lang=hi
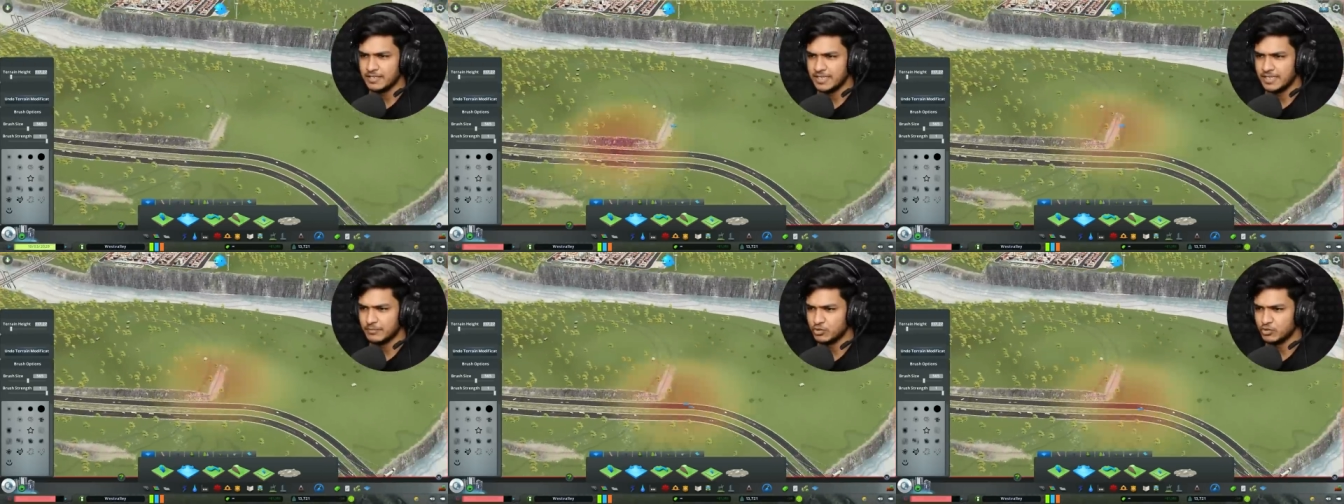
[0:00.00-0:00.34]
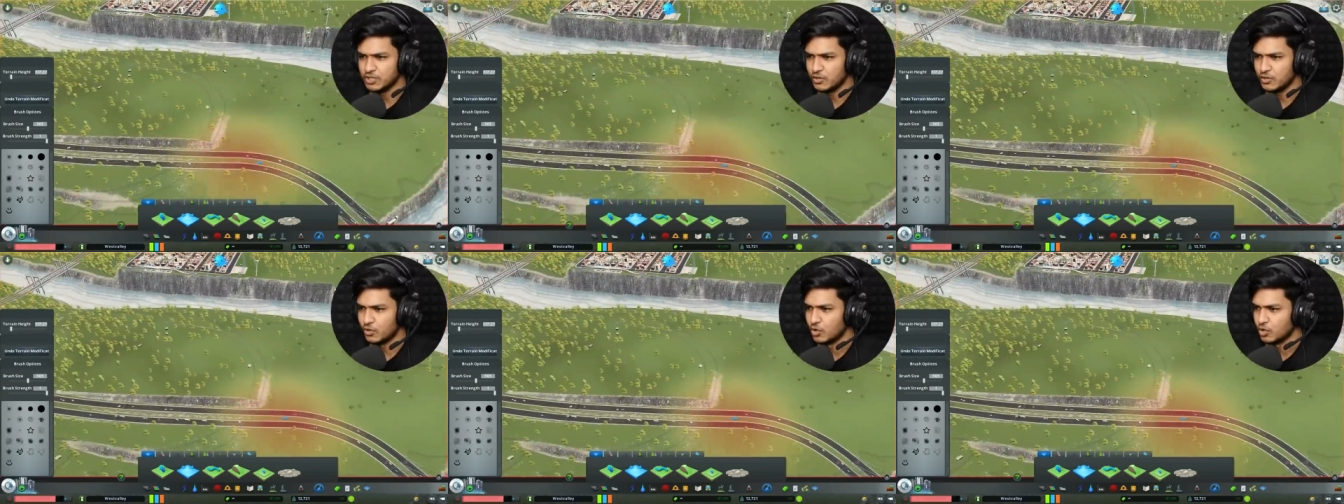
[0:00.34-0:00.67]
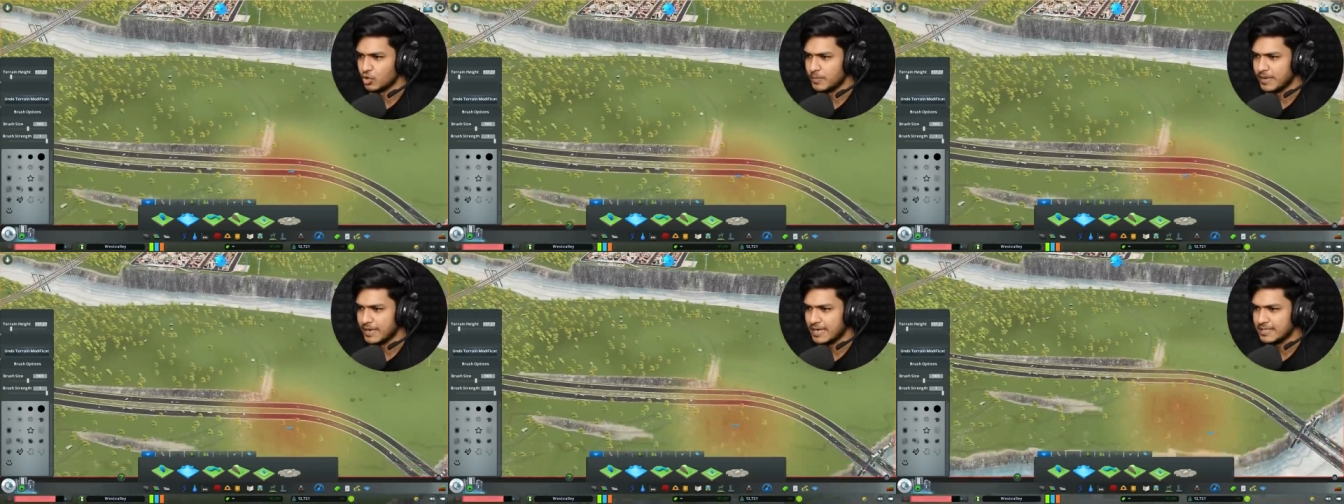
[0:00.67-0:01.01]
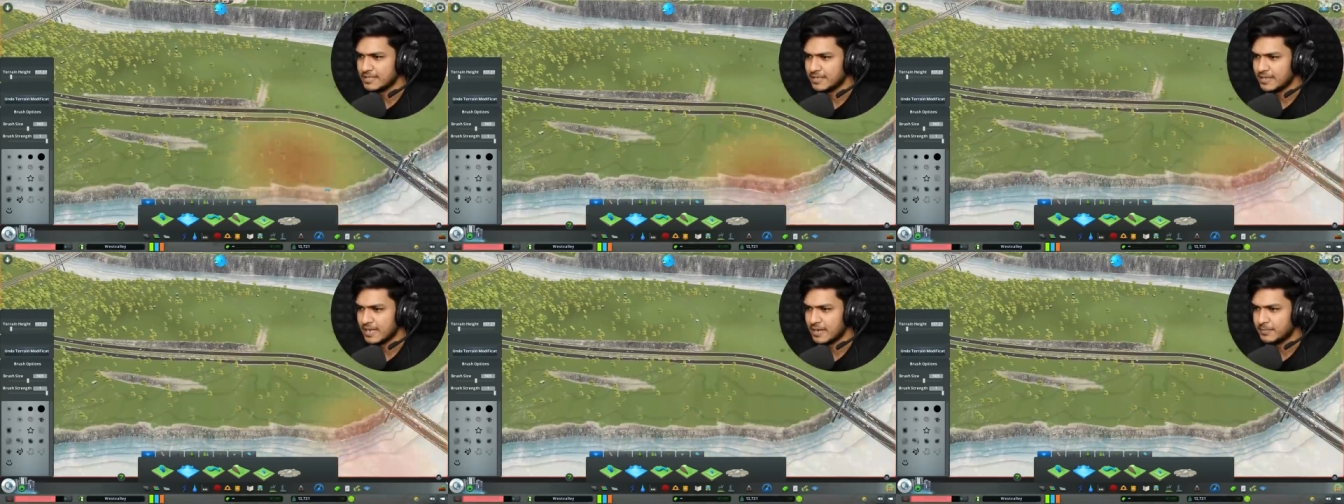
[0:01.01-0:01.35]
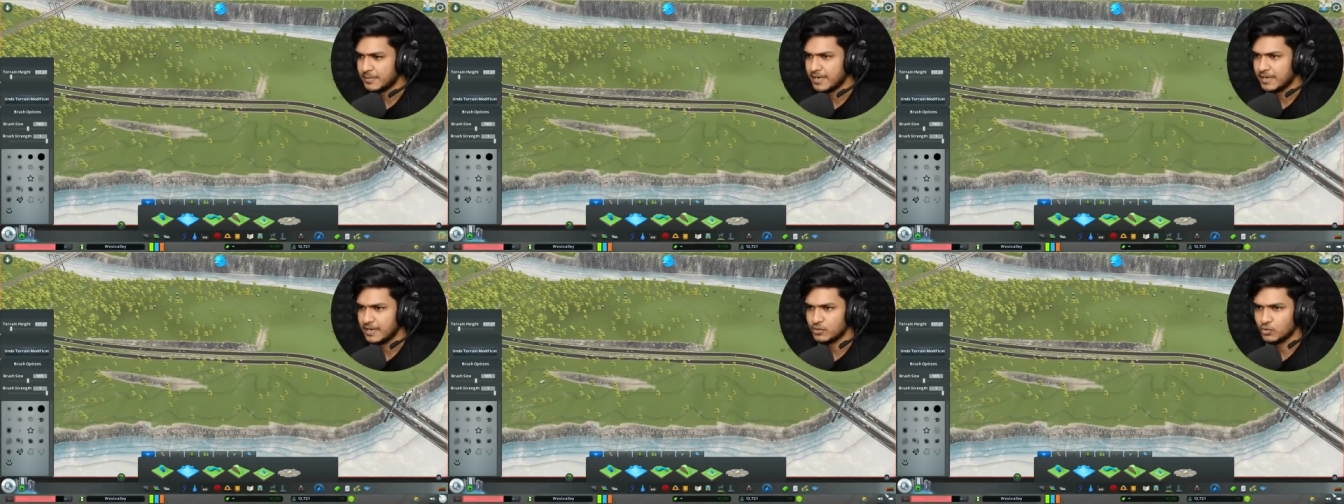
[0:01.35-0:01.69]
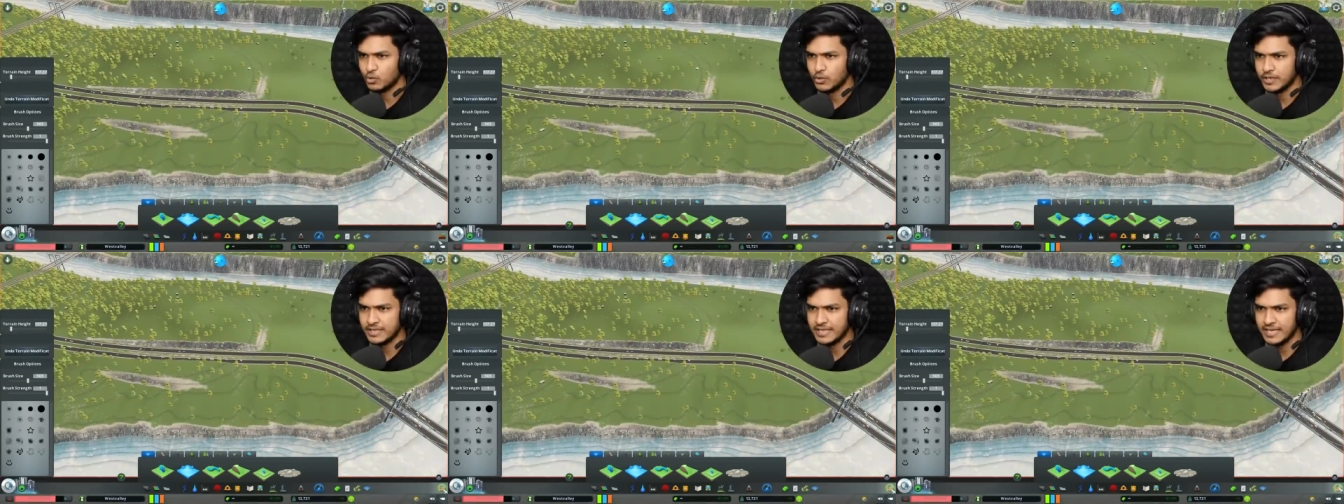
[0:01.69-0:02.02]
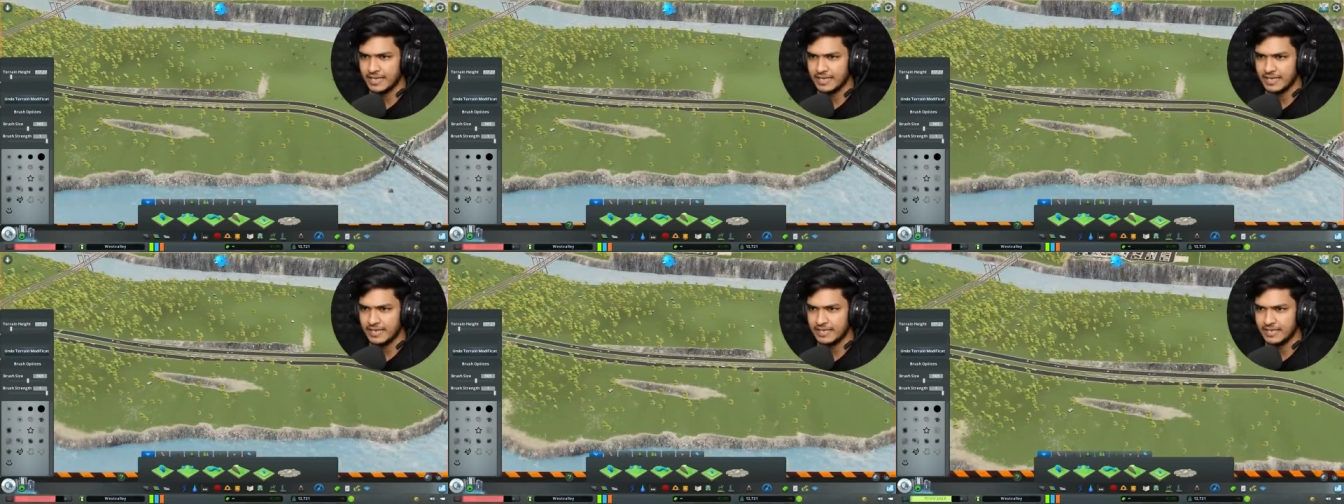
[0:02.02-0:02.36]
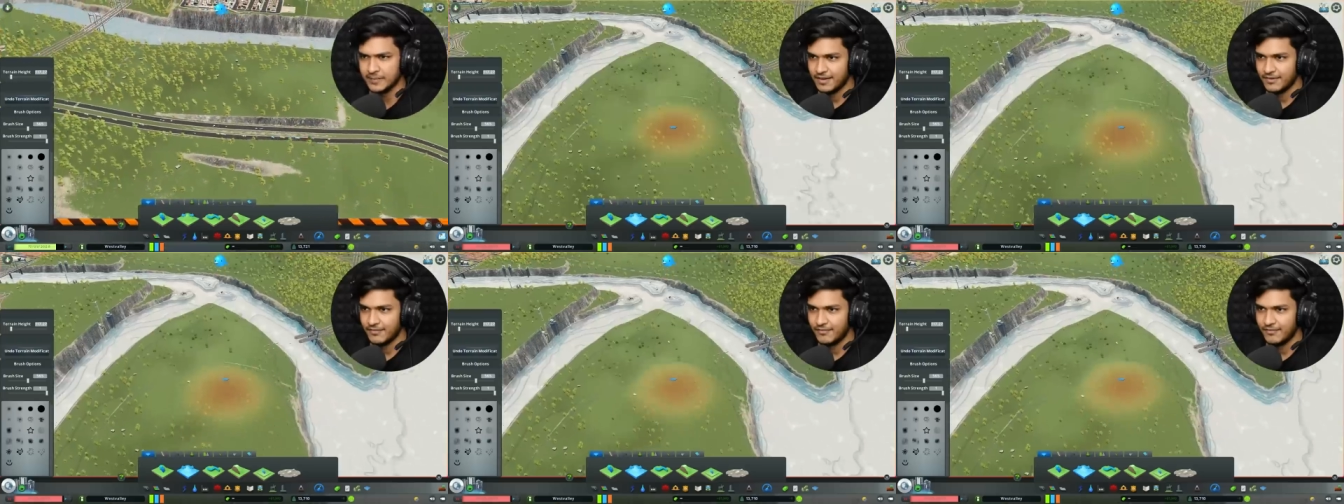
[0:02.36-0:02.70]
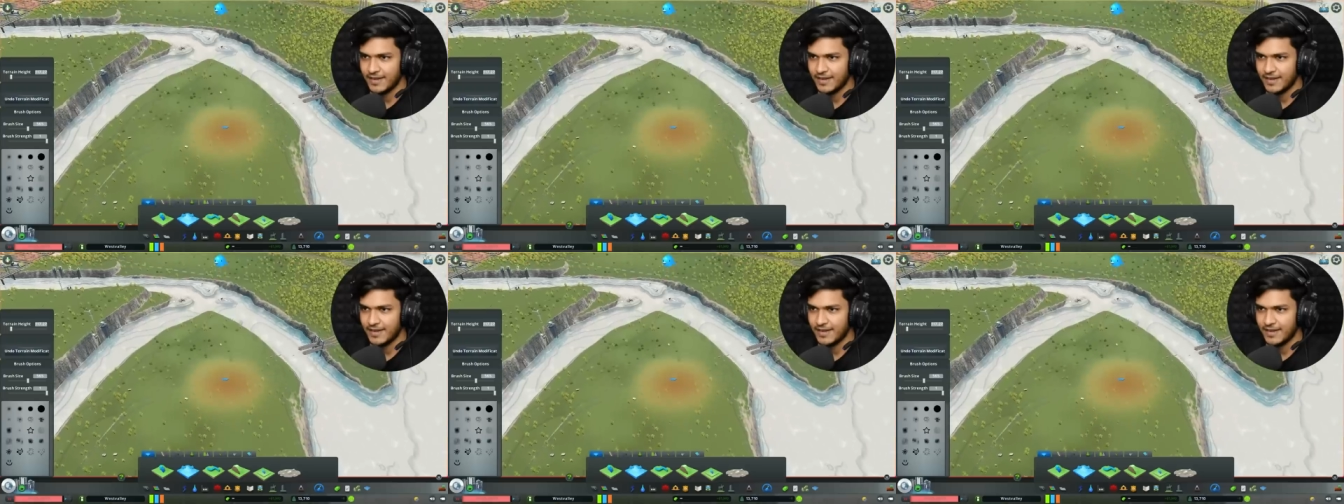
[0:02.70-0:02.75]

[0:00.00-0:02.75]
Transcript: ये मुझे रोड को भी गाइज हटाना पड़ेगा थोड़ी देर के लिए